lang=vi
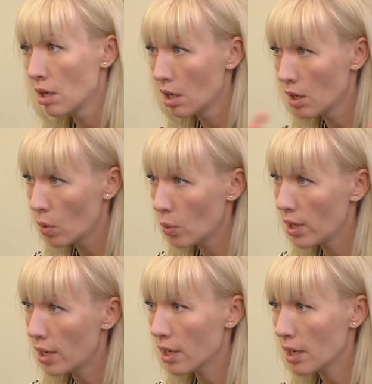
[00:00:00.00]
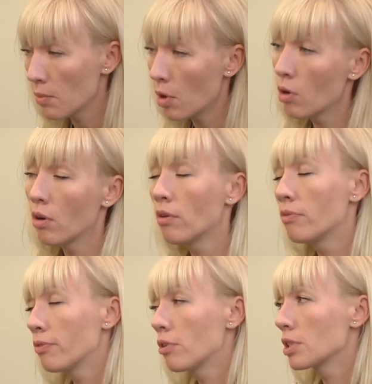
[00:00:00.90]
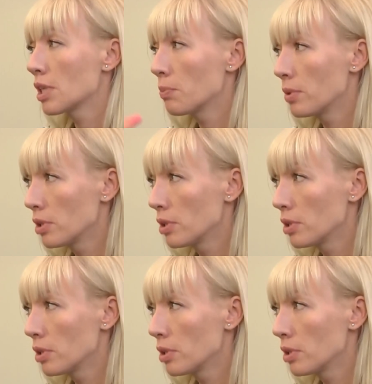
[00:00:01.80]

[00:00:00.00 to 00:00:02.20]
Minh, hiện nước này đang rất cần nhập